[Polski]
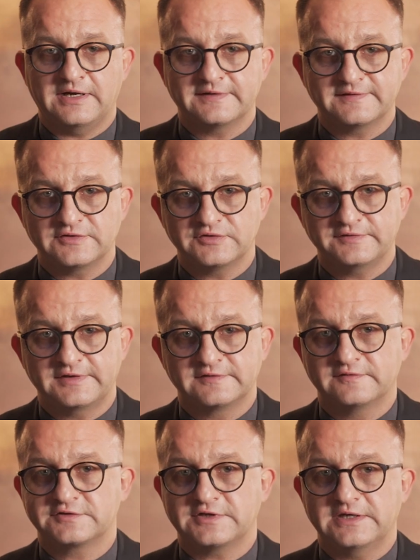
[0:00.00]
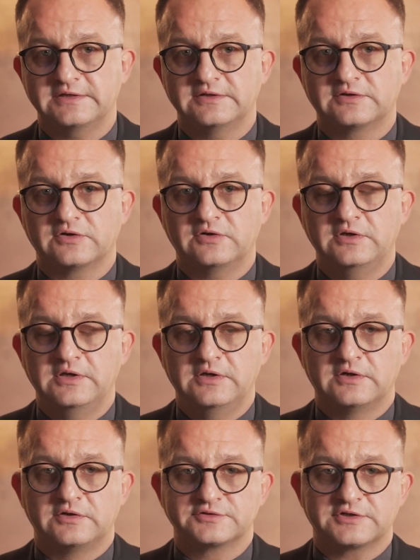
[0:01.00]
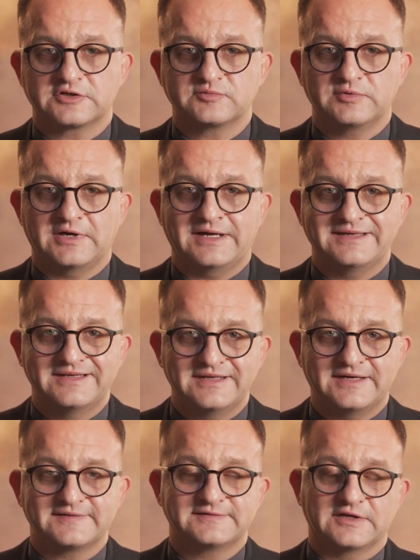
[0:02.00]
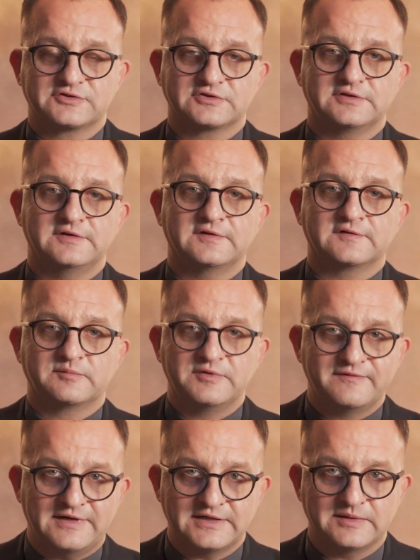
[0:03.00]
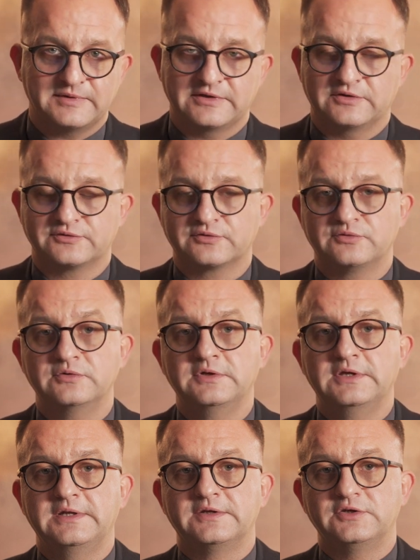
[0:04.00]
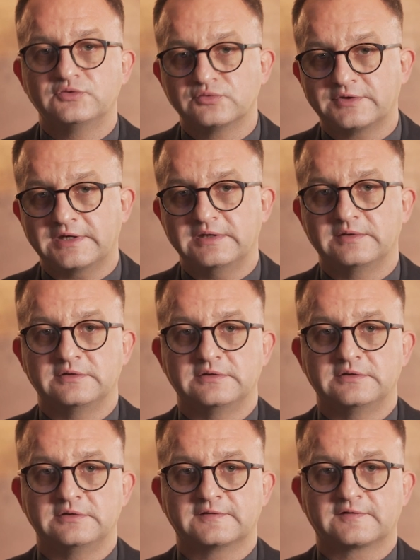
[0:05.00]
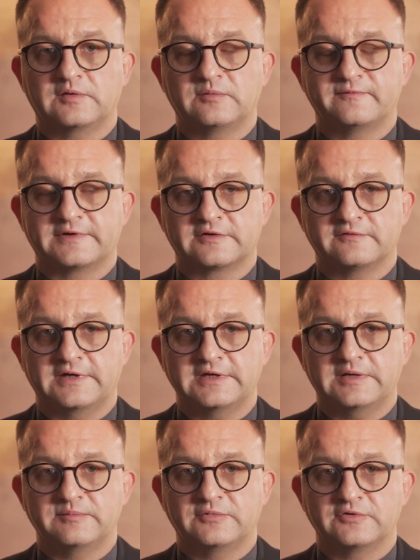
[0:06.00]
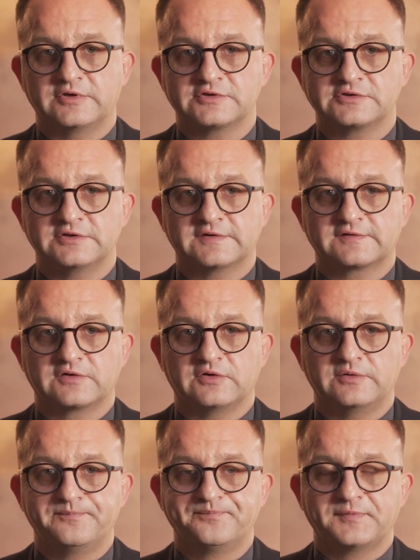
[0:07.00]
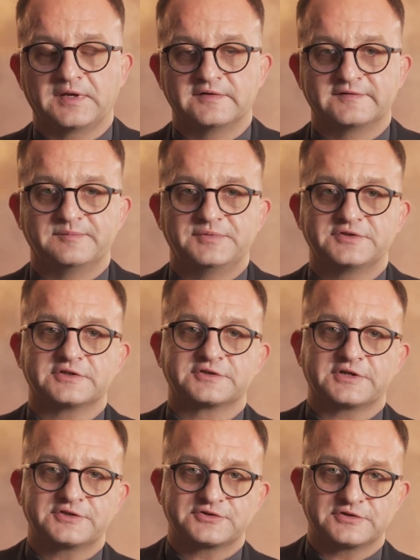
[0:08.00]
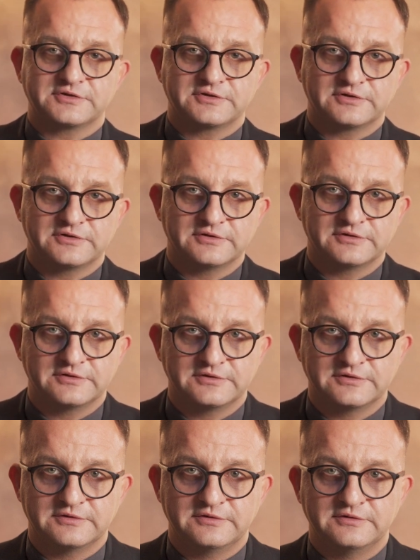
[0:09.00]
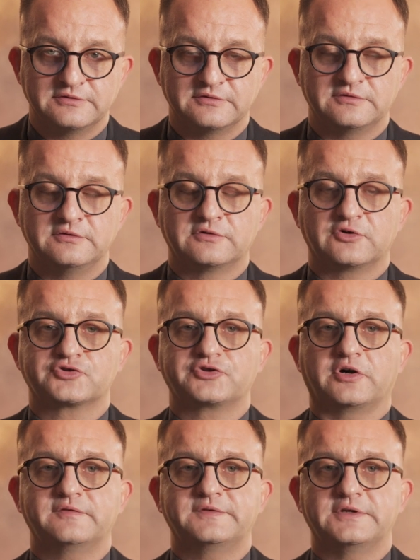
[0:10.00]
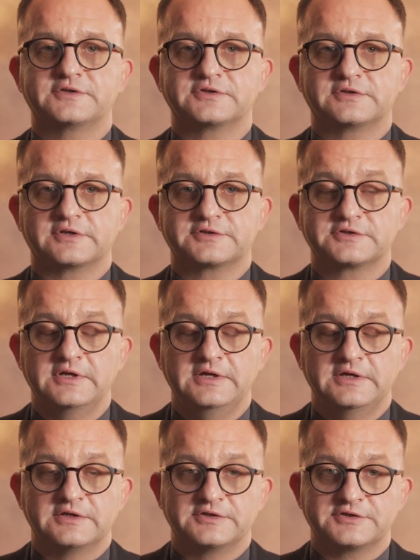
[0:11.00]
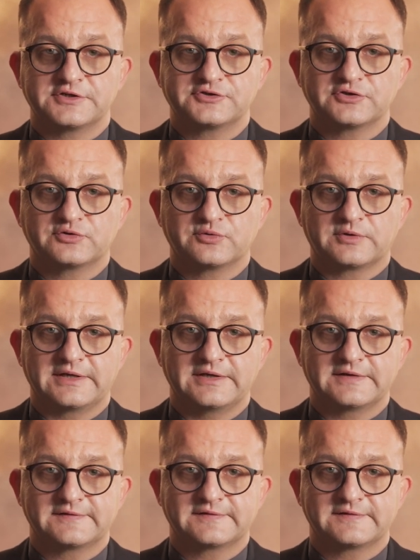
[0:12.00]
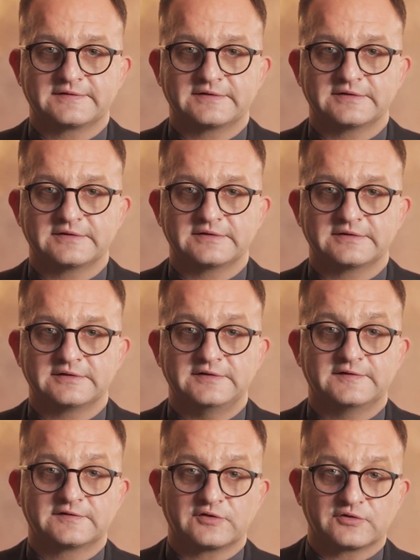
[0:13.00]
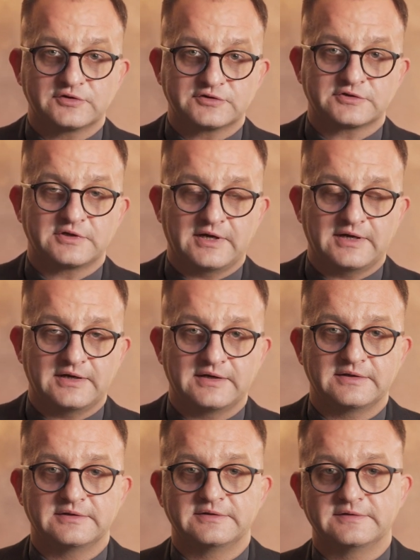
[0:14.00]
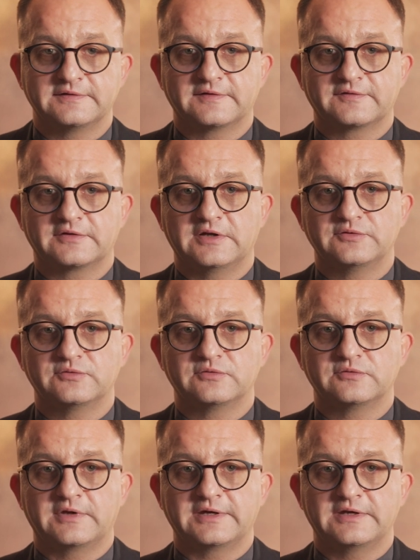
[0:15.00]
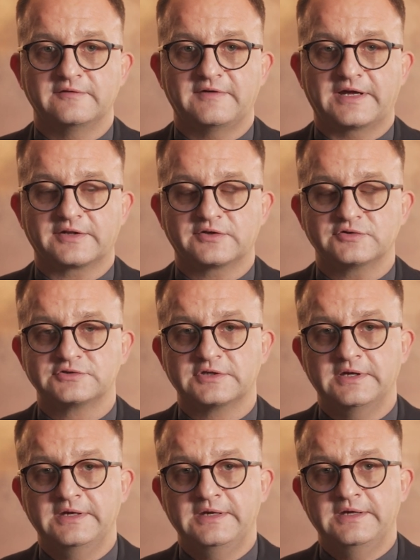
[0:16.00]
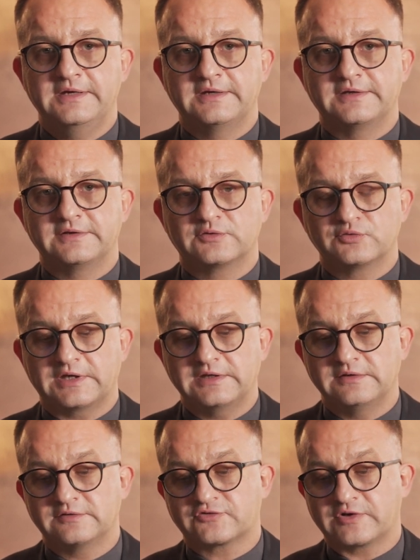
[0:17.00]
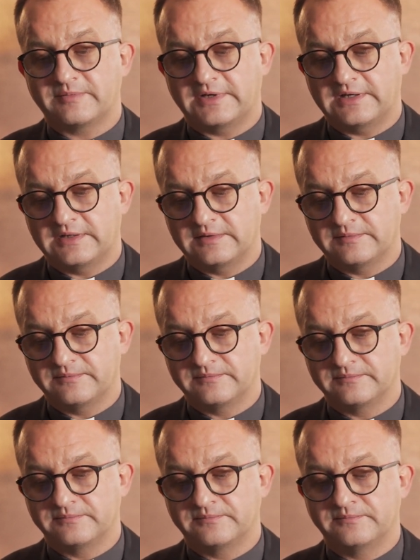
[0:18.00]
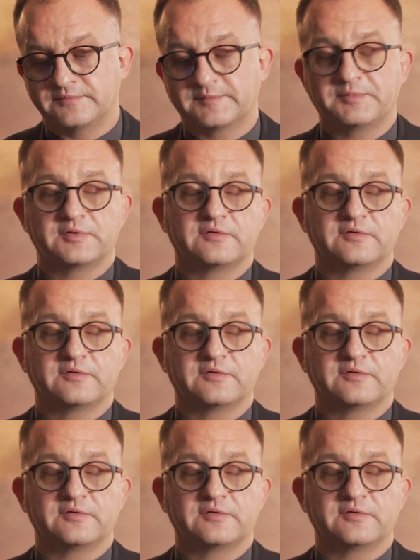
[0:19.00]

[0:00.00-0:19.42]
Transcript: A zarząd nadzwyczajny to chociażby alienacja, czyli zbywanie majątku. I tutaj y, są warowania, bo jeśli jest to zbycie rzeczy y, kosztownej, czy też rzeczy, która jest y, historyczna ze względu na jej wartość, tutaj trzeba mm, z